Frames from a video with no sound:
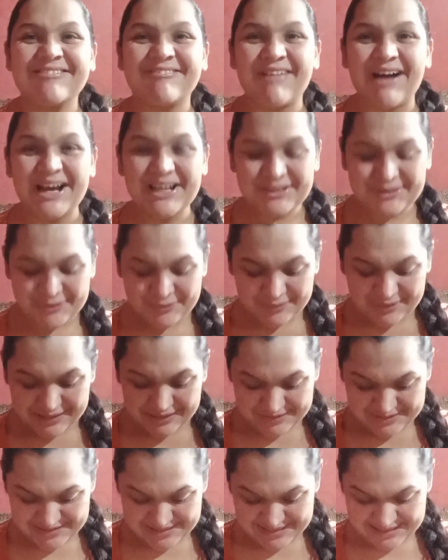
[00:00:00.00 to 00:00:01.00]
Quatro
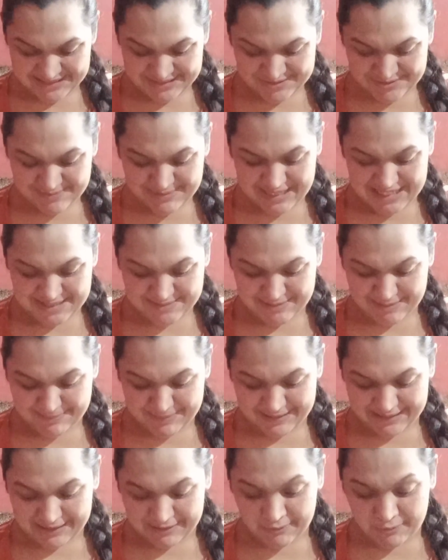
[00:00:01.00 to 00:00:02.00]
anos, isso mesmo.
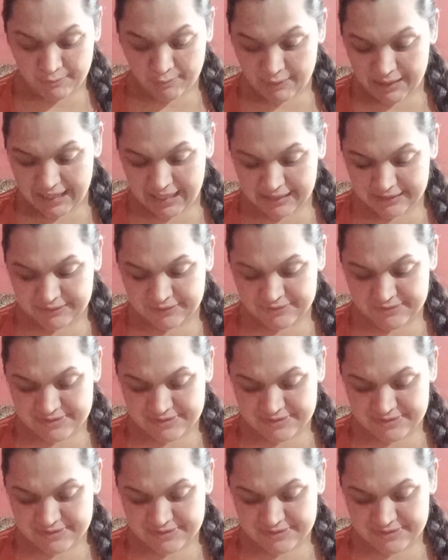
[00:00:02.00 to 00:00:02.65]
Apenas quatro,